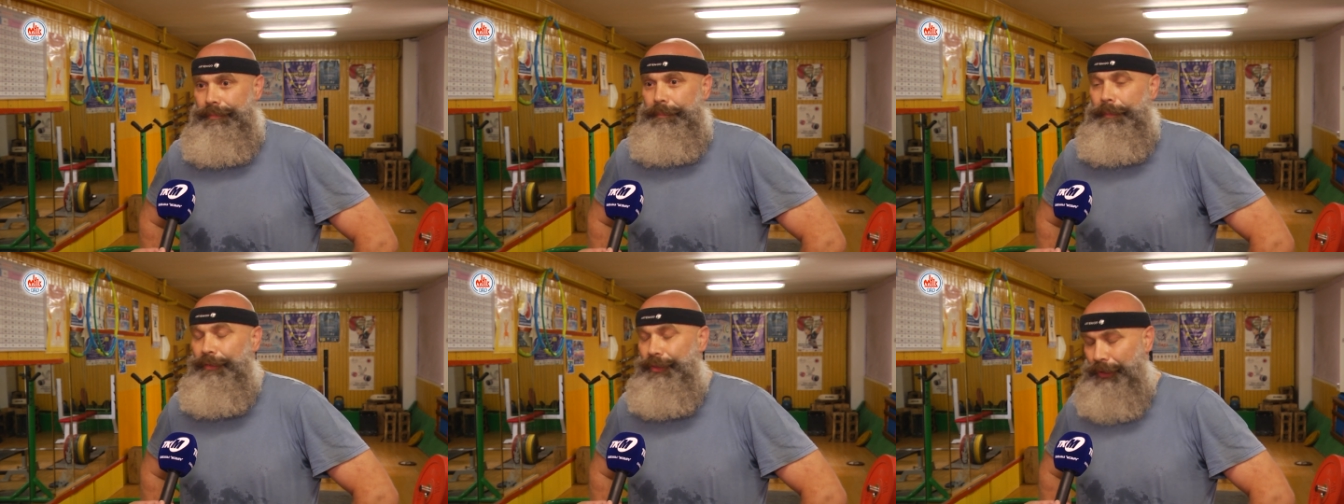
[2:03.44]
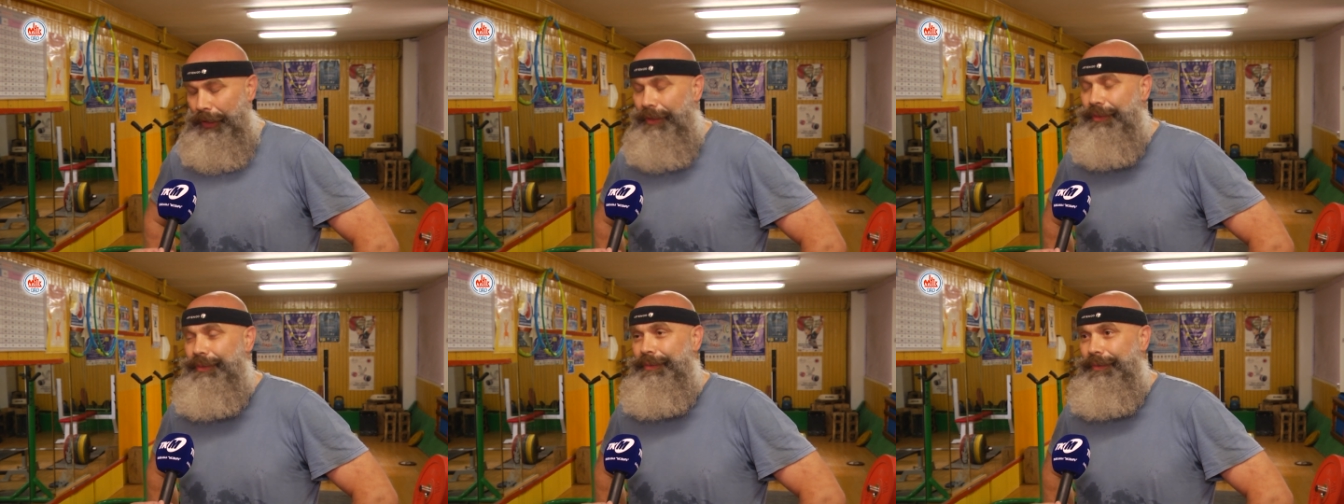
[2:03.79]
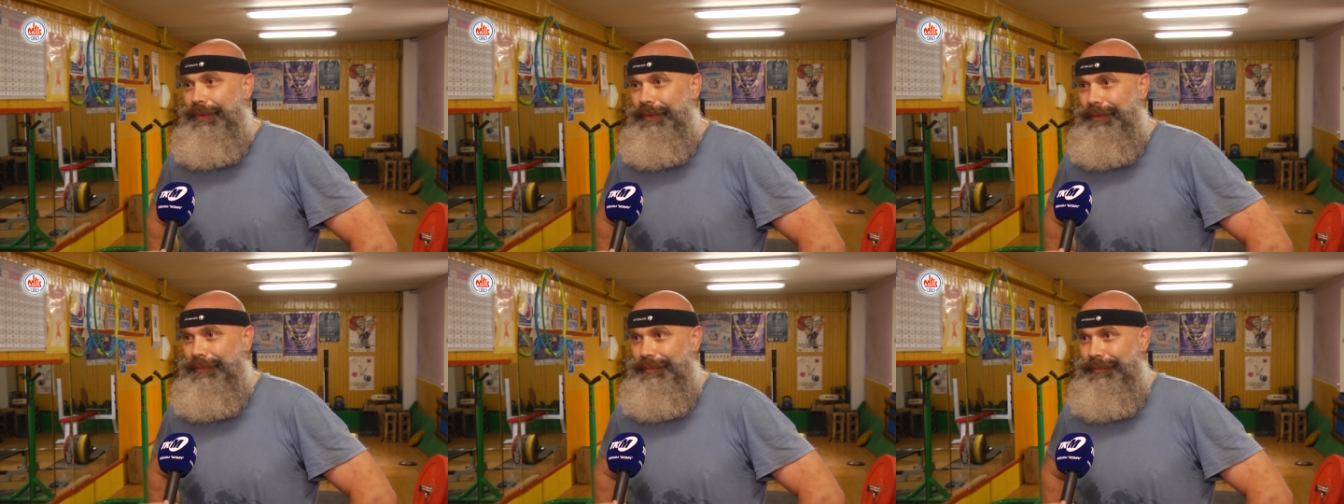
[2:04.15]
повышаем
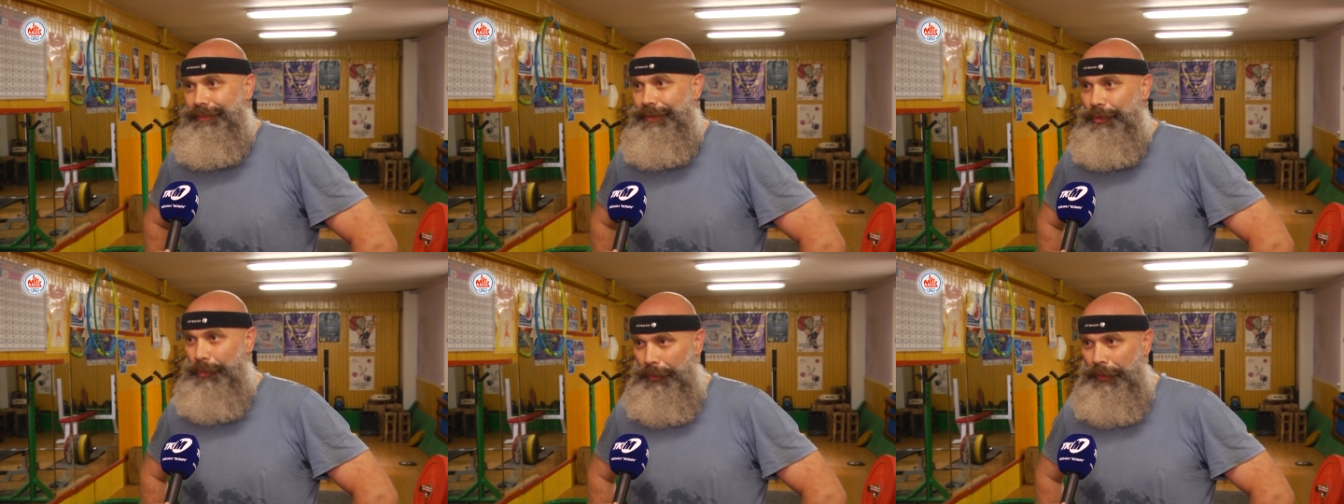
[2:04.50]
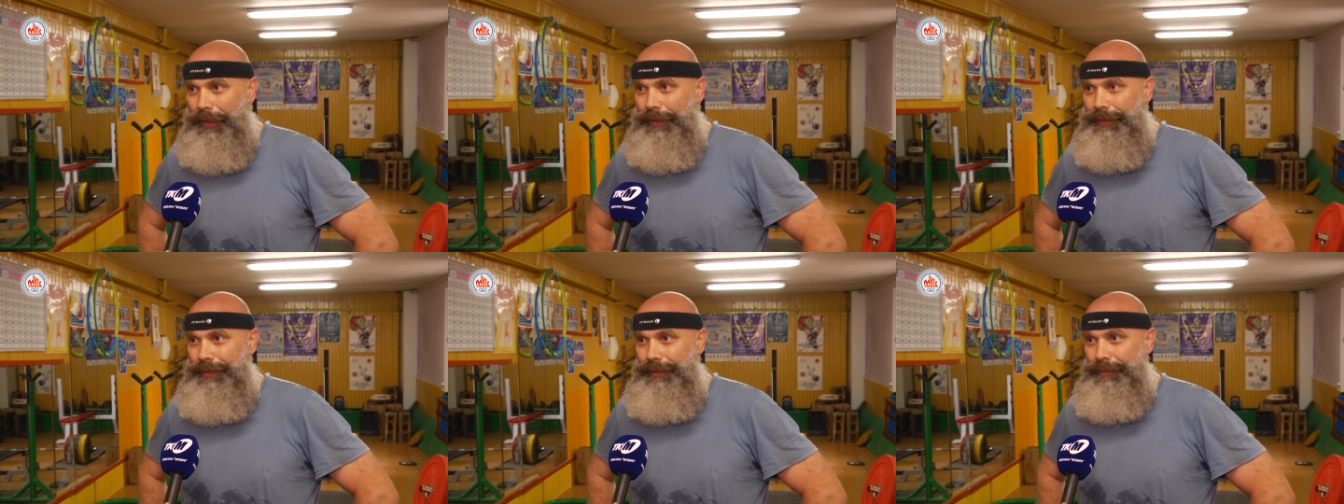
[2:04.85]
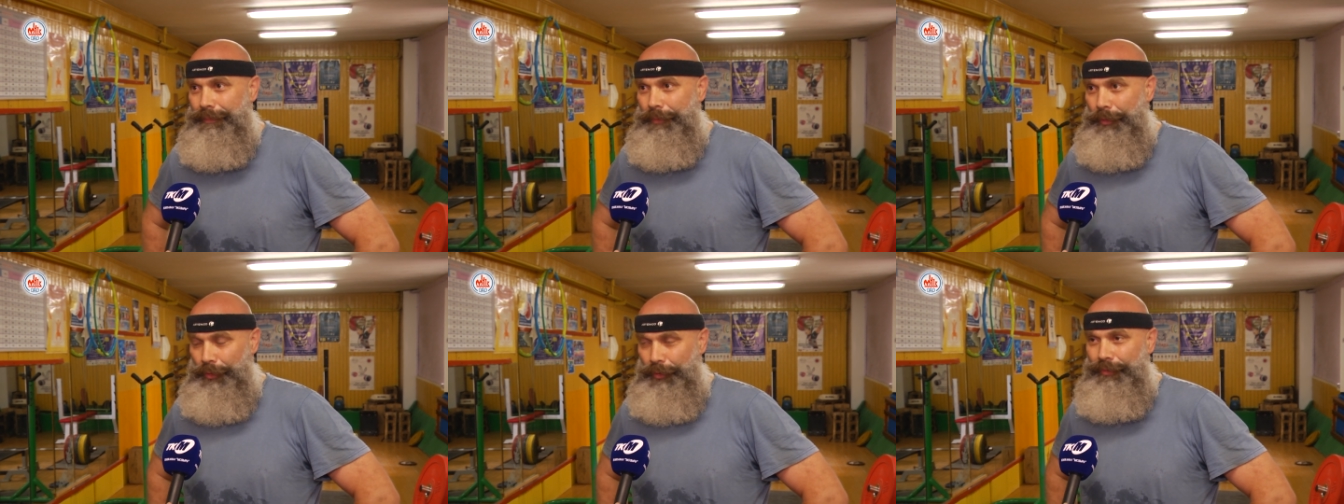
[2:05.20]
свои результаты,
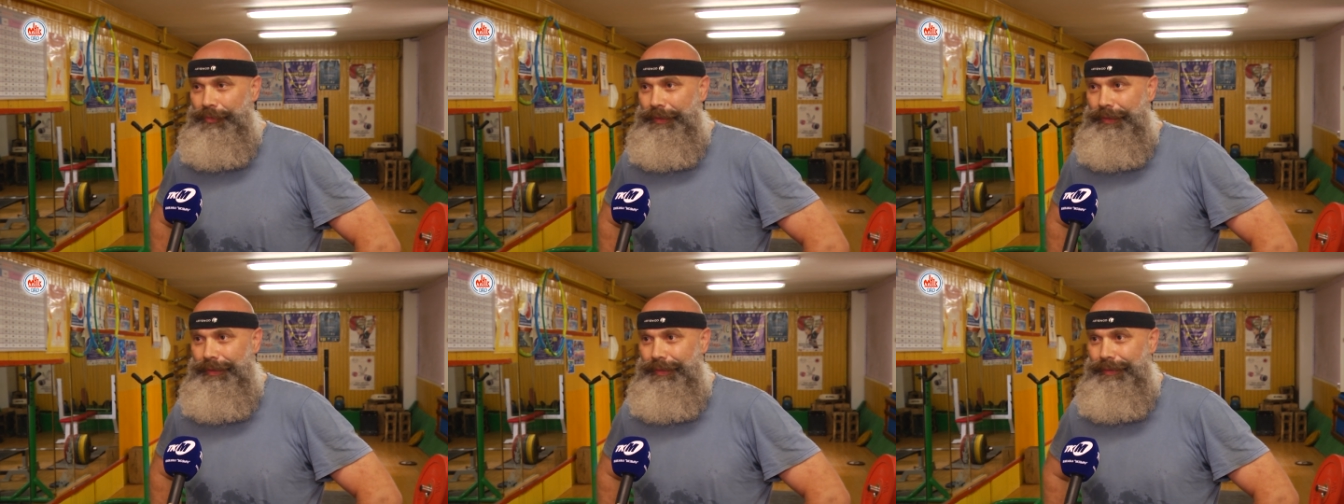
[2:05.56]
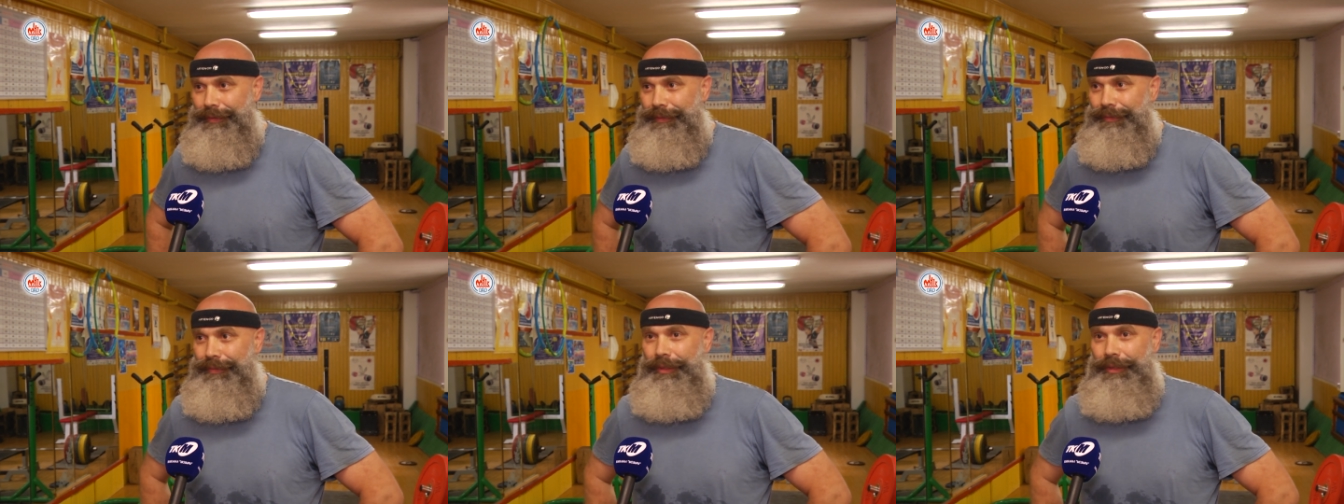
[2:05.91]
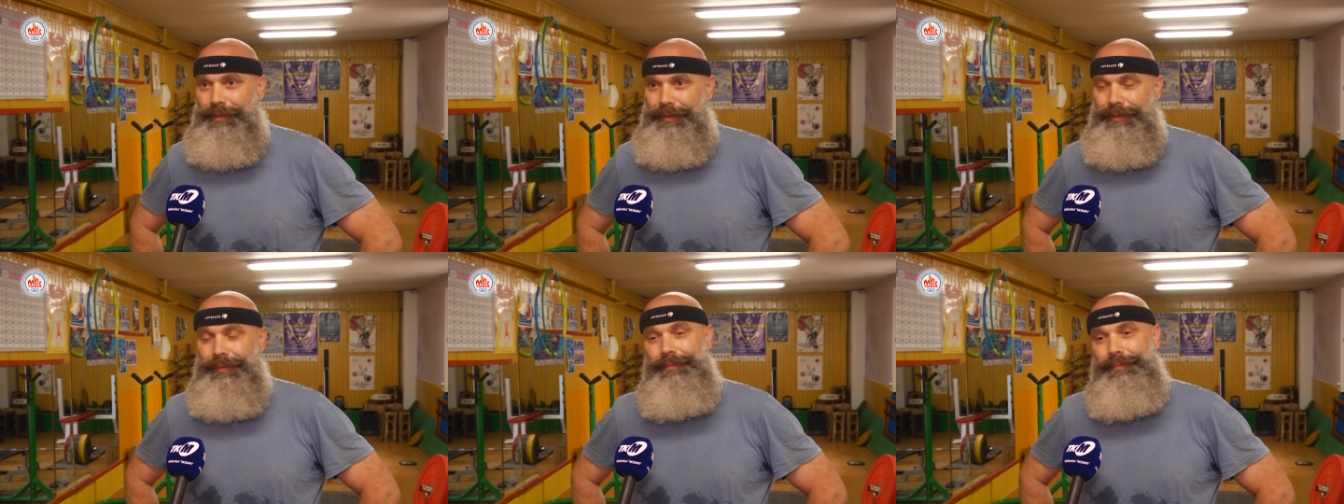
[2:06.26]
причем все
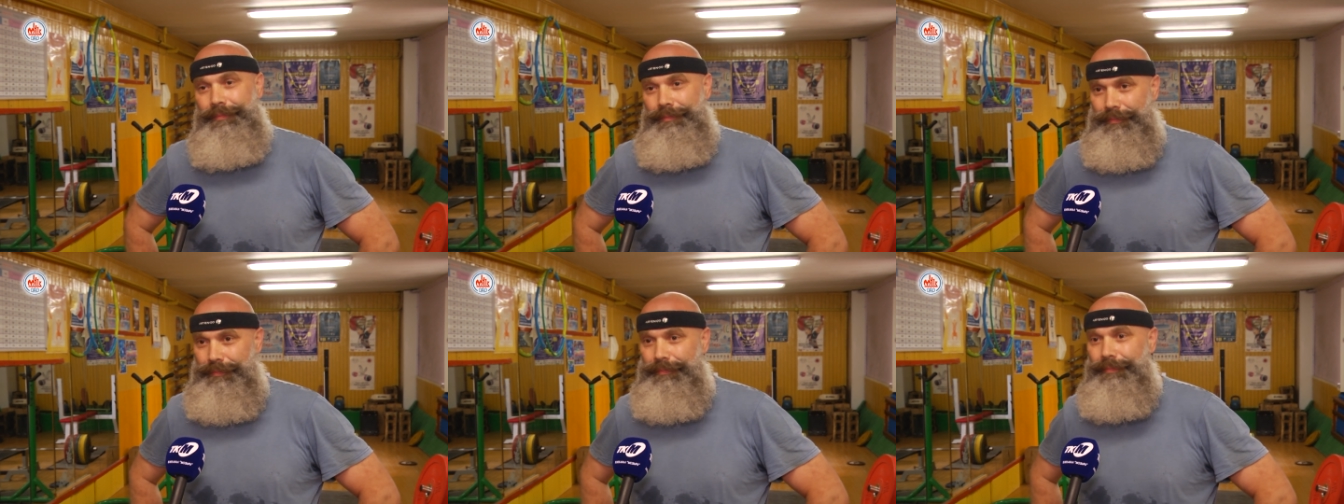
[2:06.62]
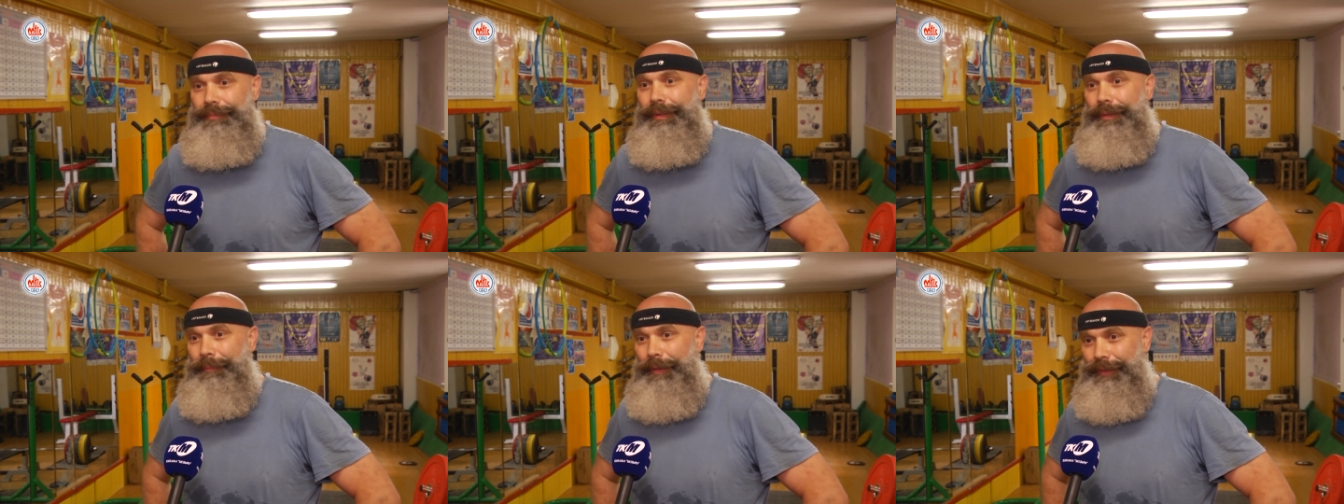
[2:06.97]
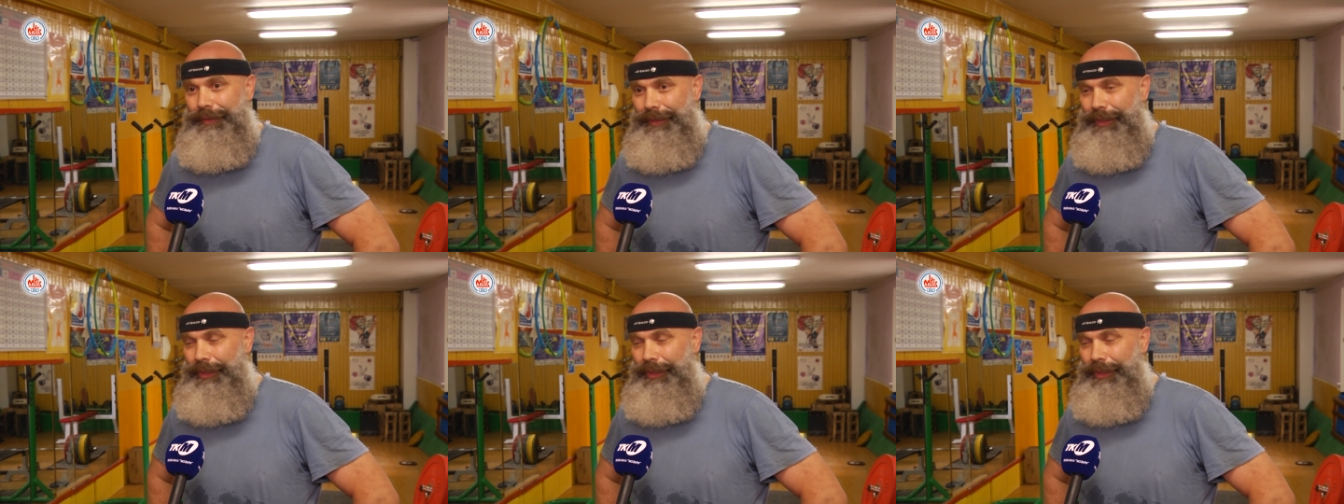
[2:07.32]
наша команда